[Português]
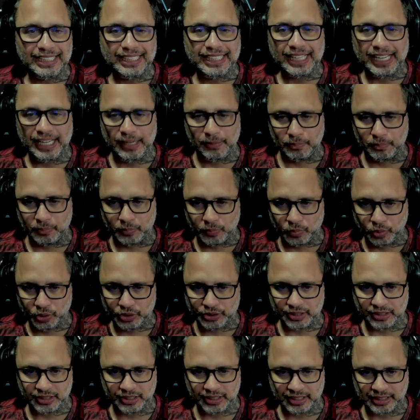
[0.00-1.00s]
é
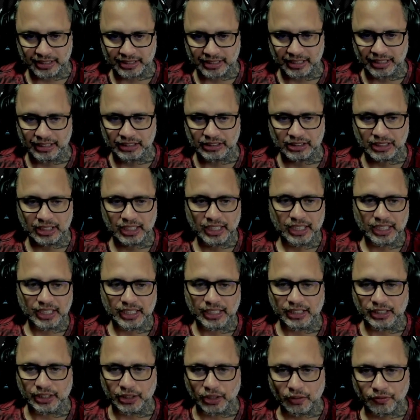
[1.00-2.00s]
muito interessante.
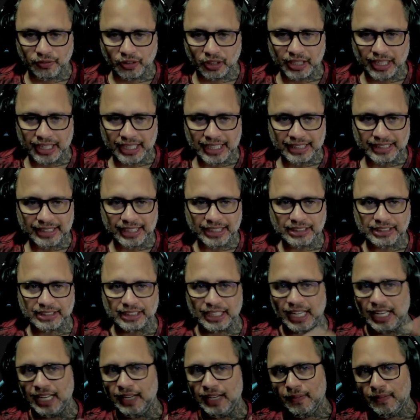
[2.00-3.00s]
E eu vou querer
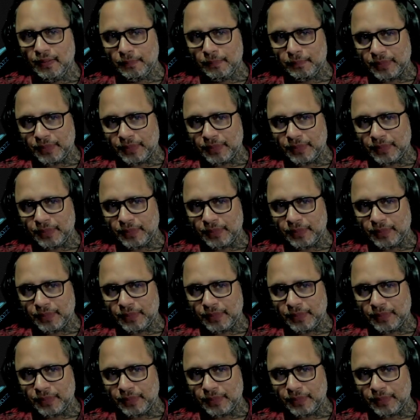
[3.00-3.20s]
testar.